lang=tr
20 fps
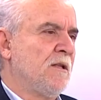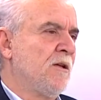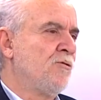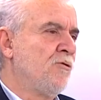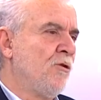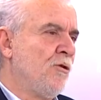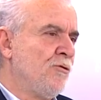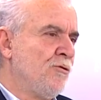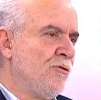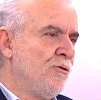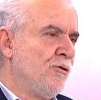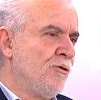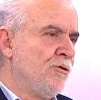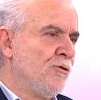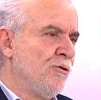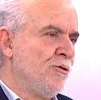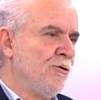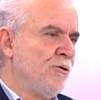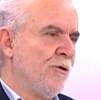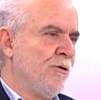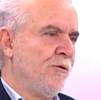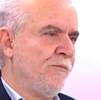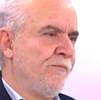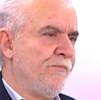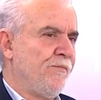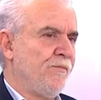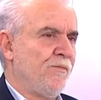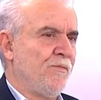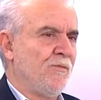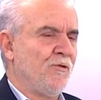ya da döndürüldüğünü
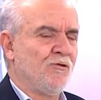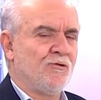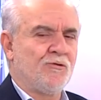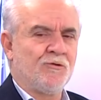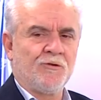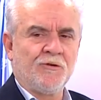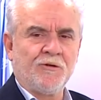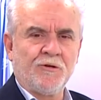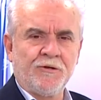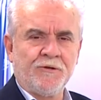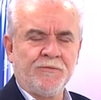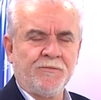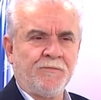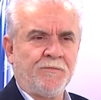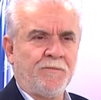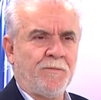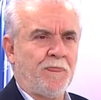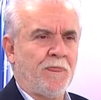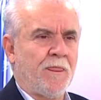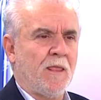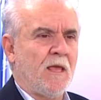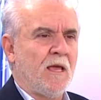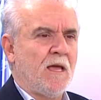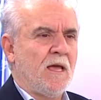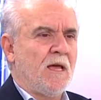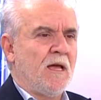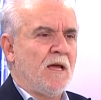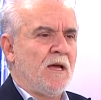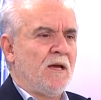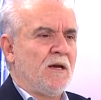düşünüyorum.
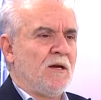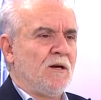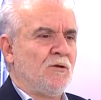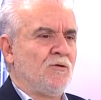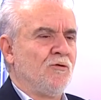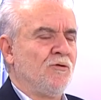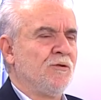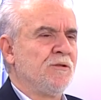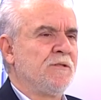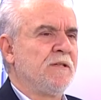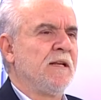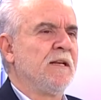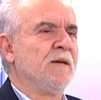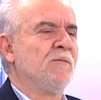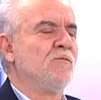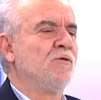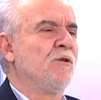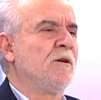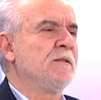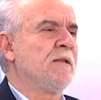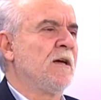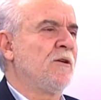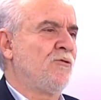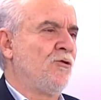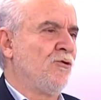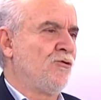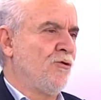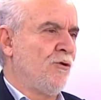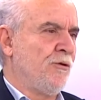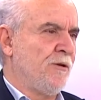Kuru senin bu
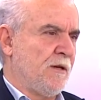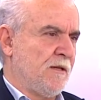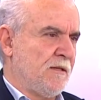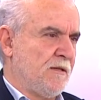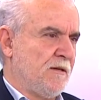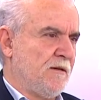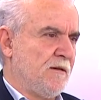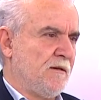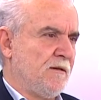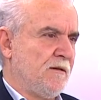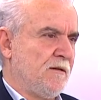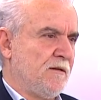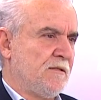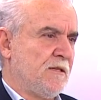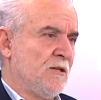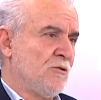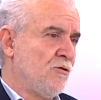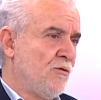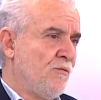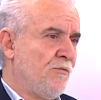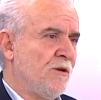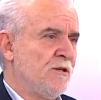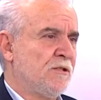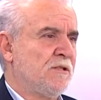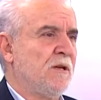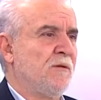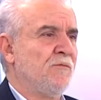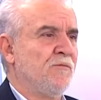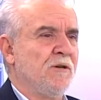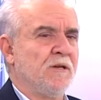kadar kötü oynadı. Sezon
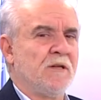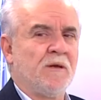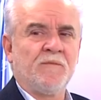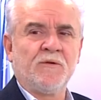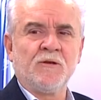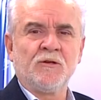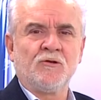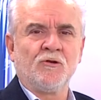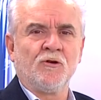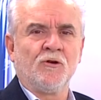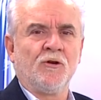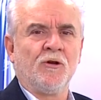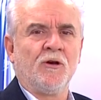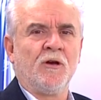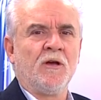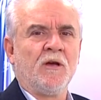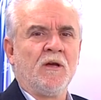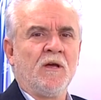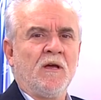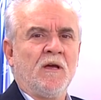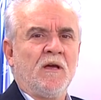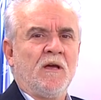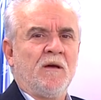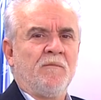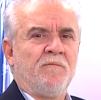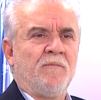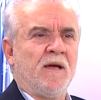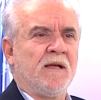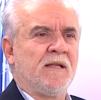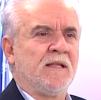başından bu yana bir türlü
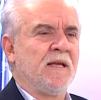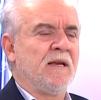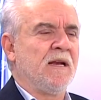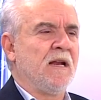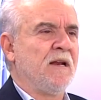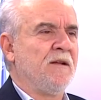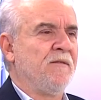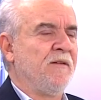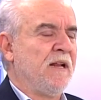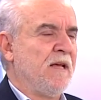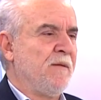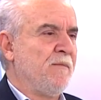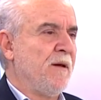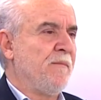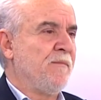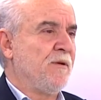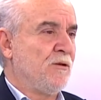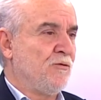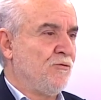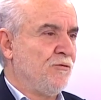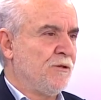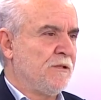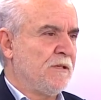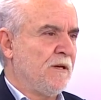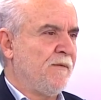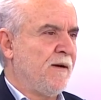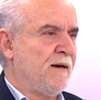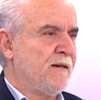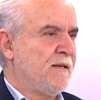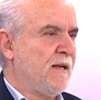bekleneni veremeyen bir
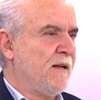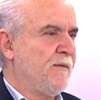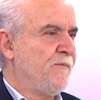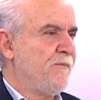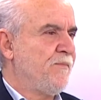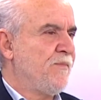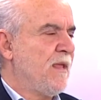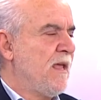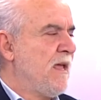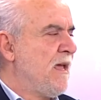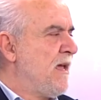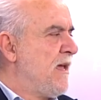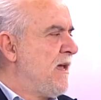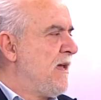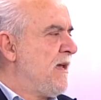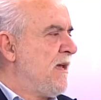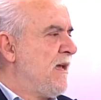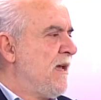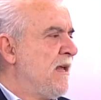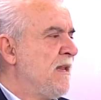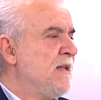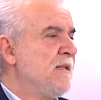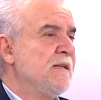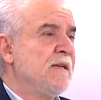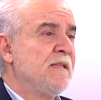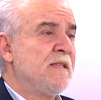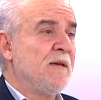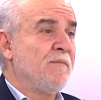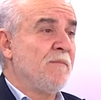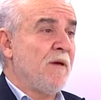Kuruse varken
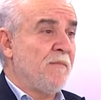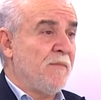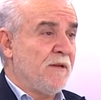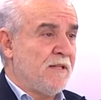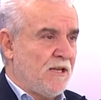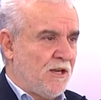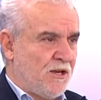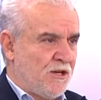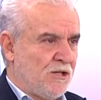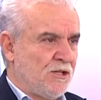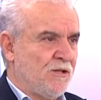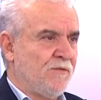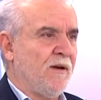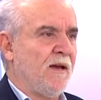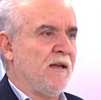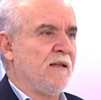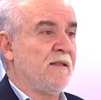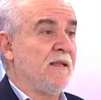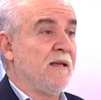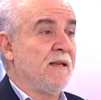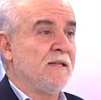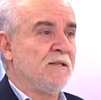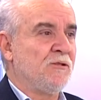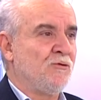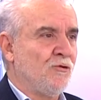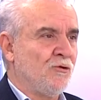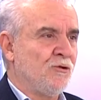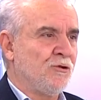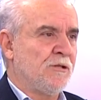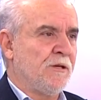elinde de Mehmet Ekici ve
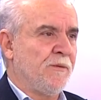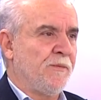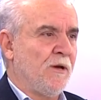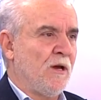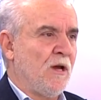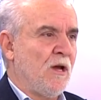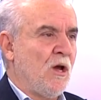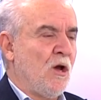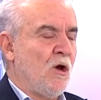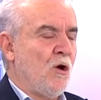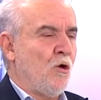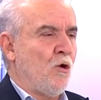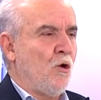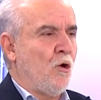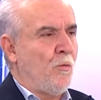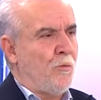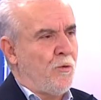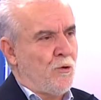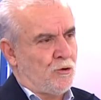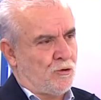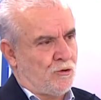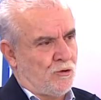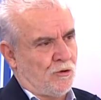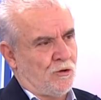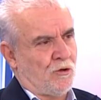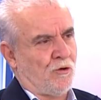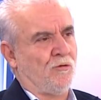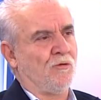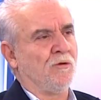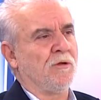Deniz Türüç gibi o
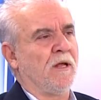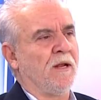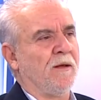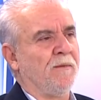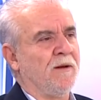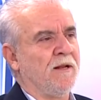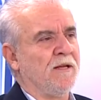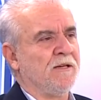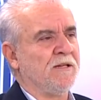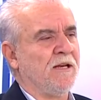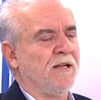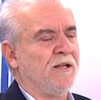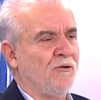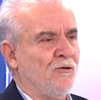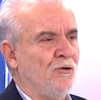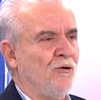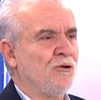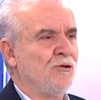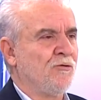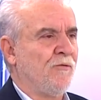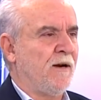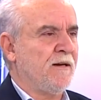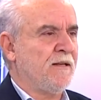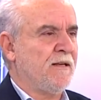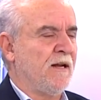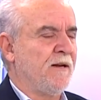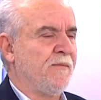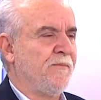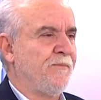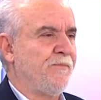pozisyonda kullanabileceğin iki oyuncu
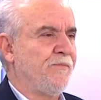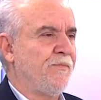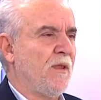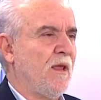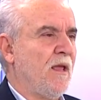varken